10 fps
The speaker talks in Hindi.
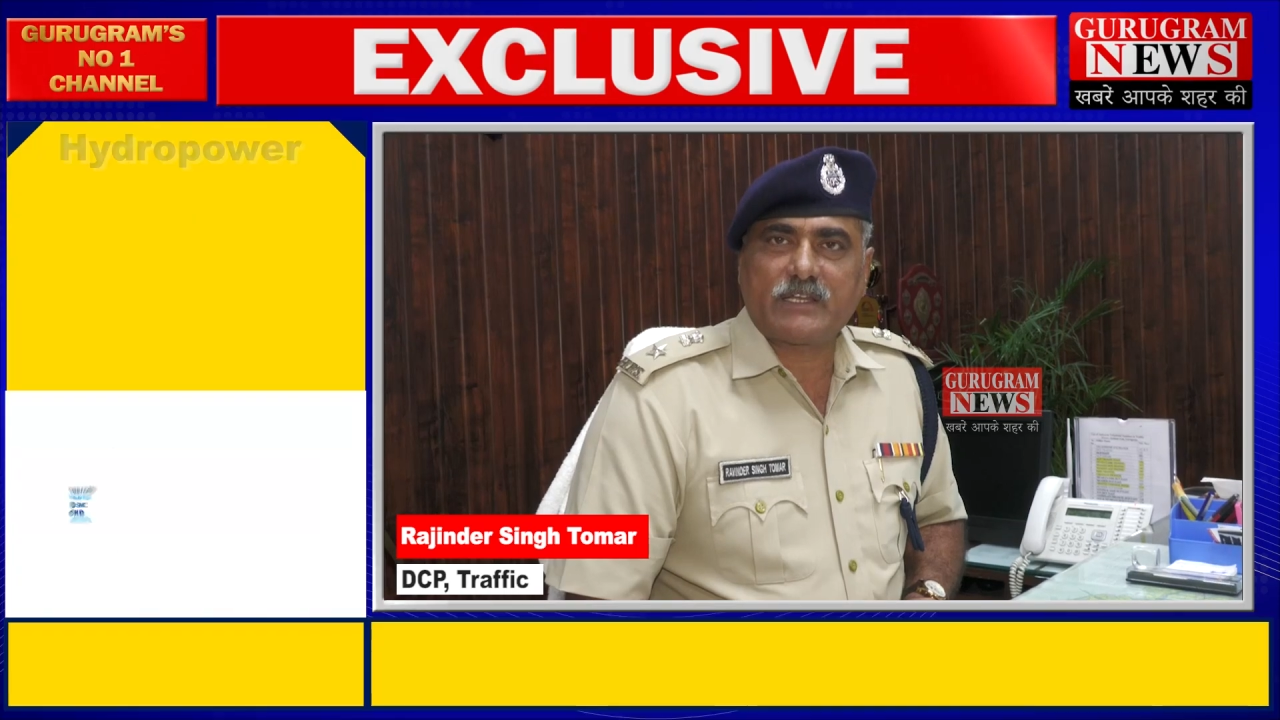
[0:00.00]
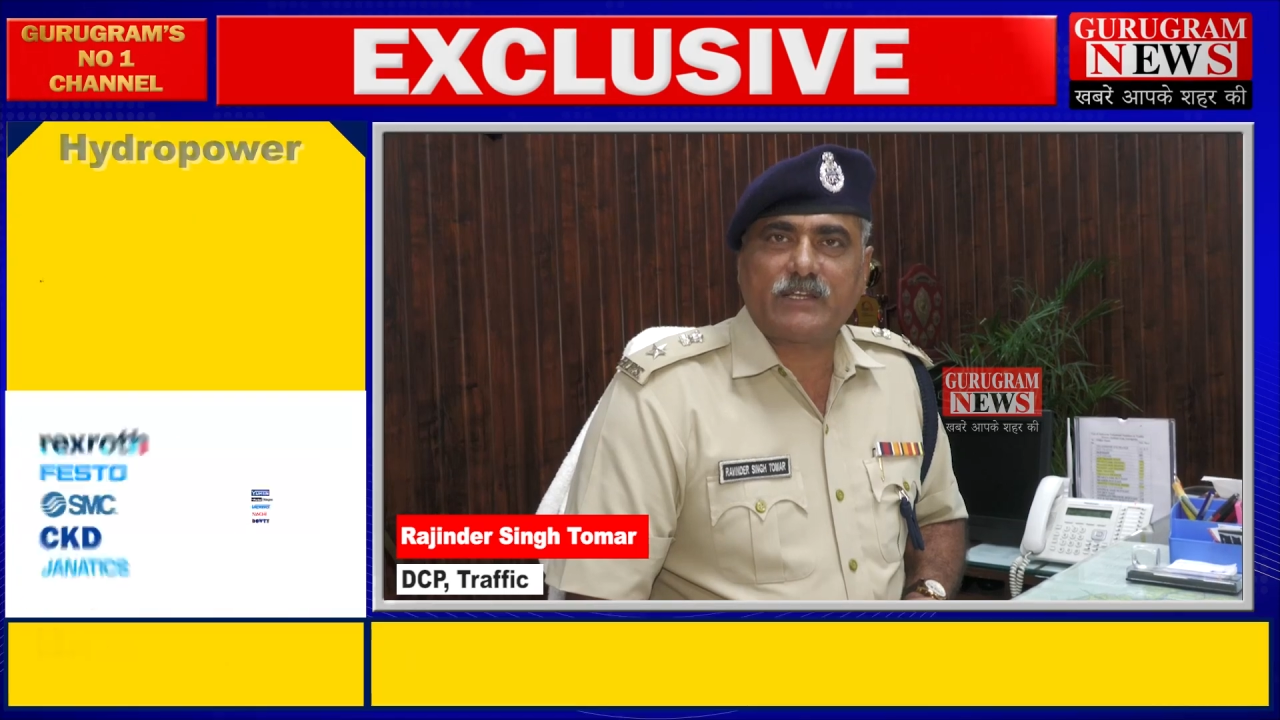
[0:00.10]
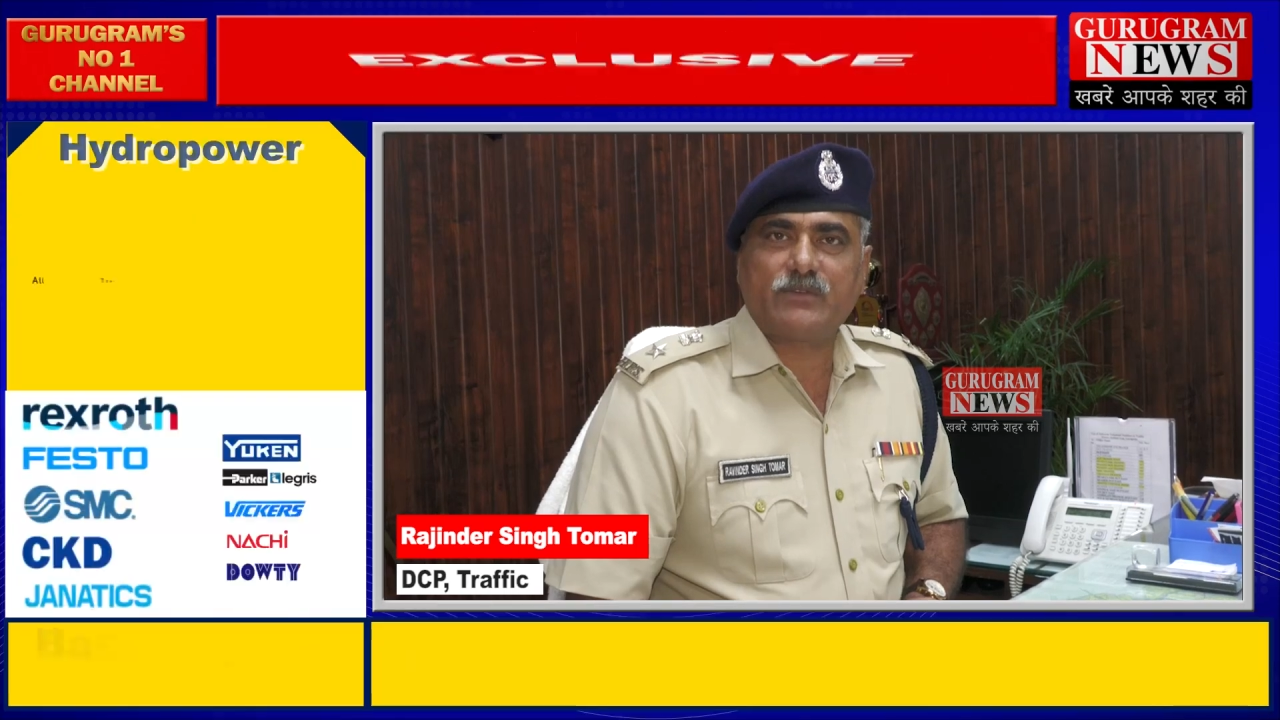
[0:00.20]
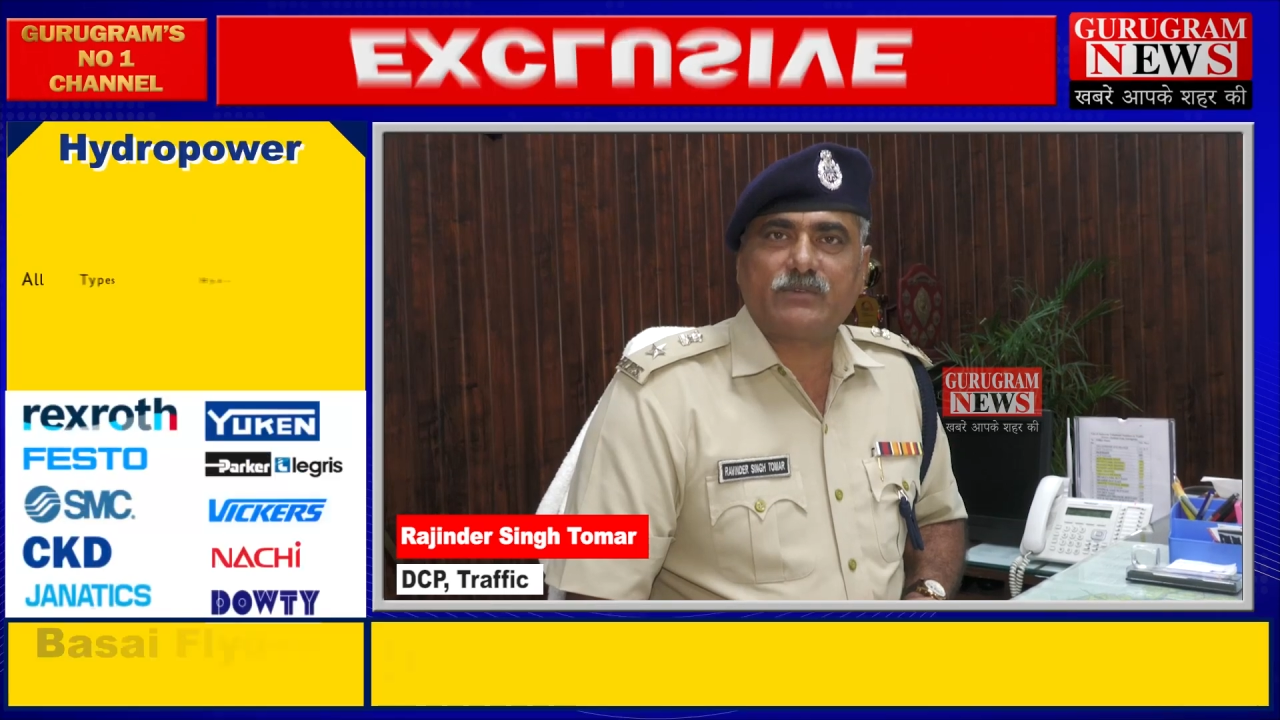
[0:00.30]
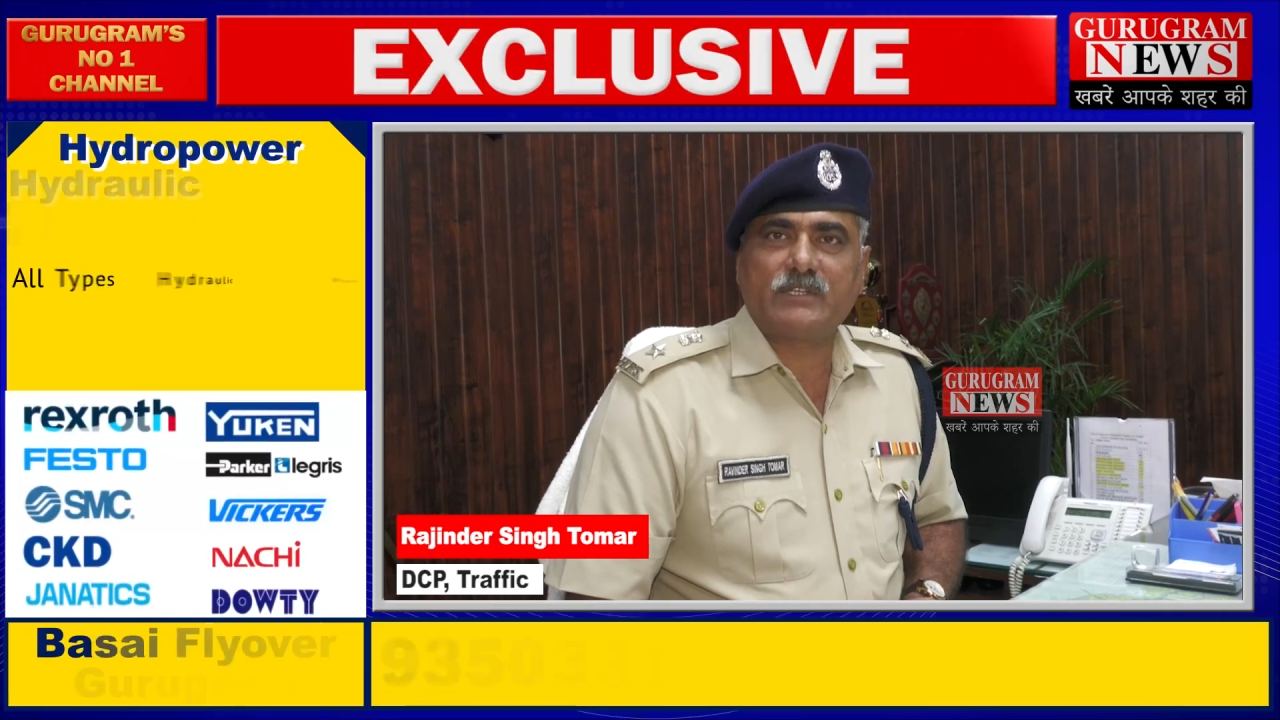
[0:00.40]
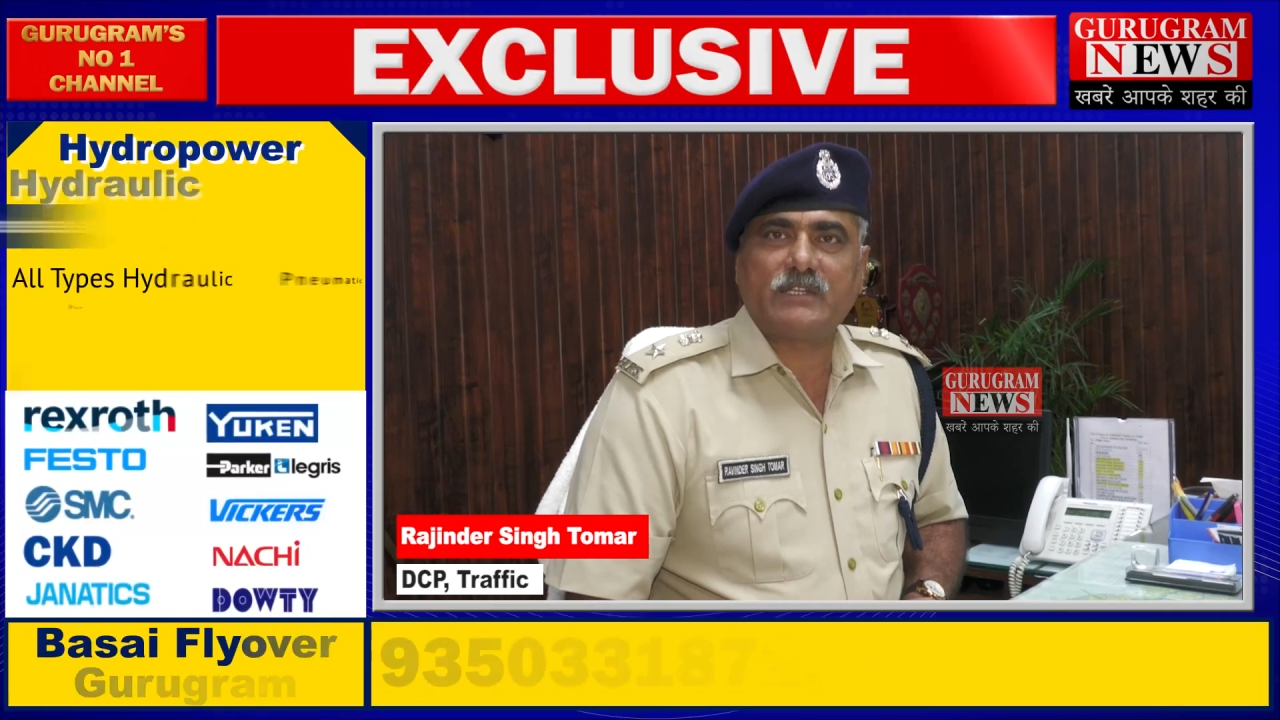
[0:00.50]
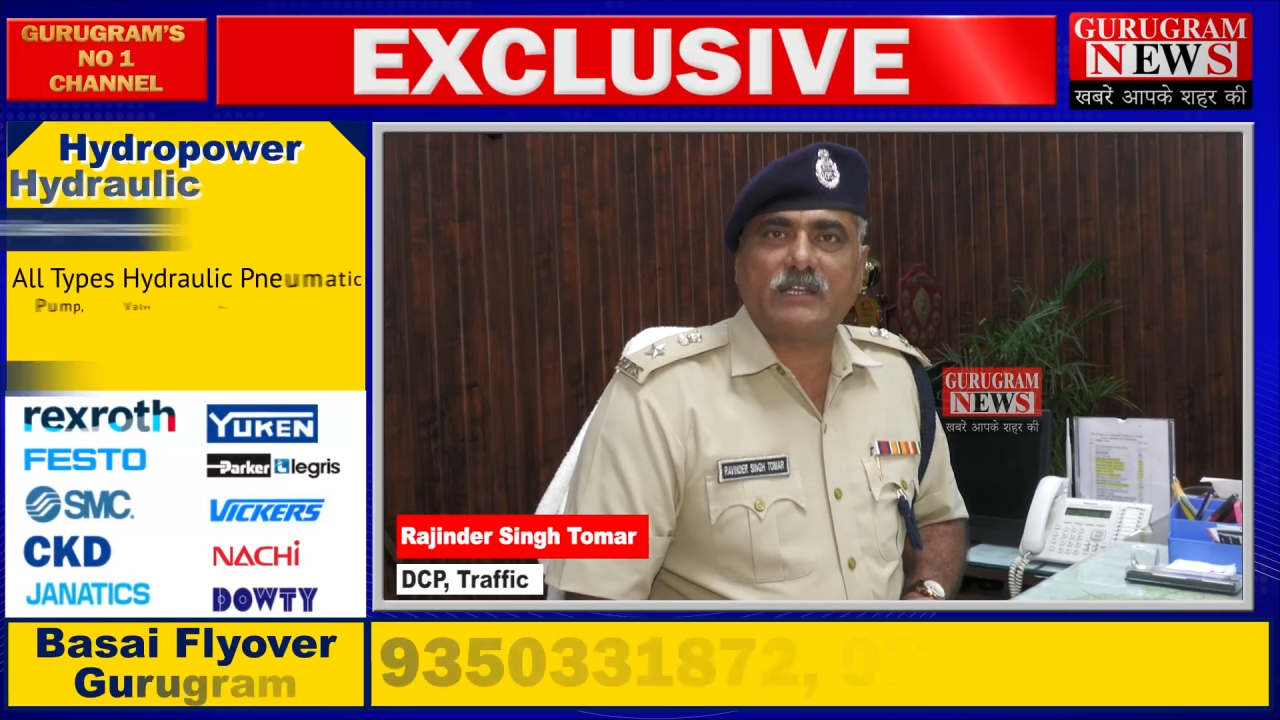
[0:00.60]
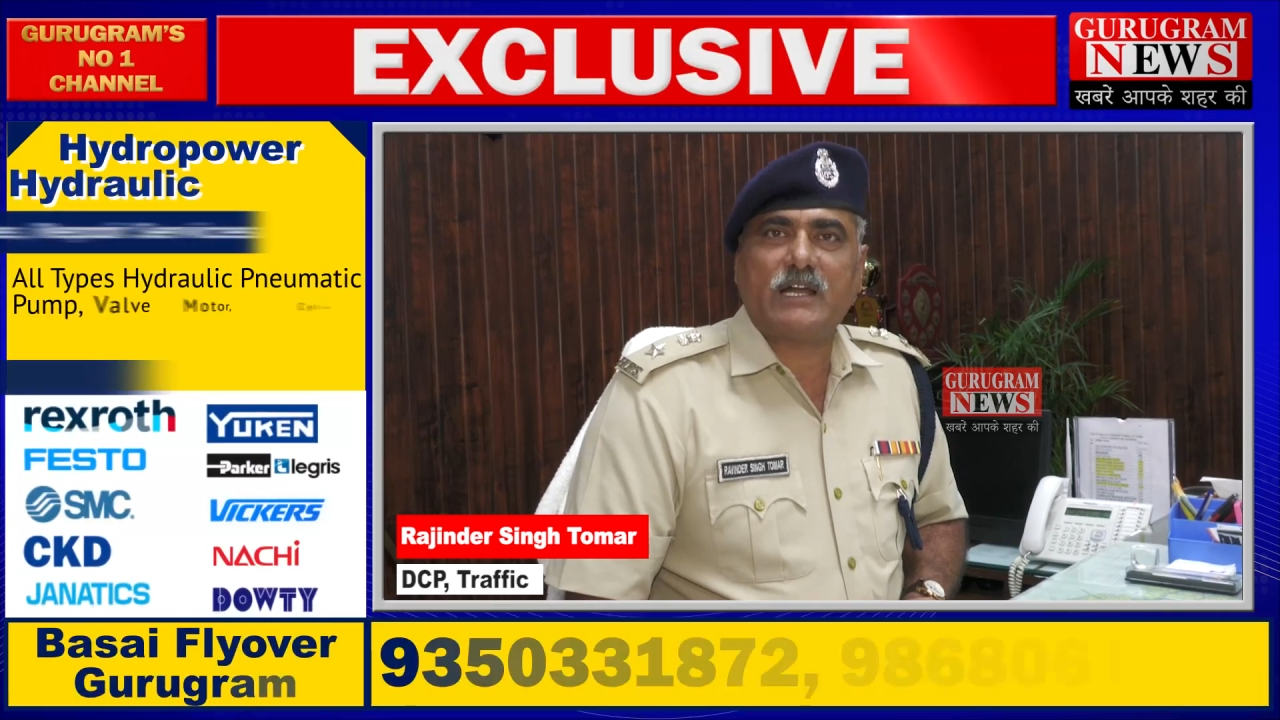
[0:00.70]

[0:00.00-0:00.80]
के ड्यूटी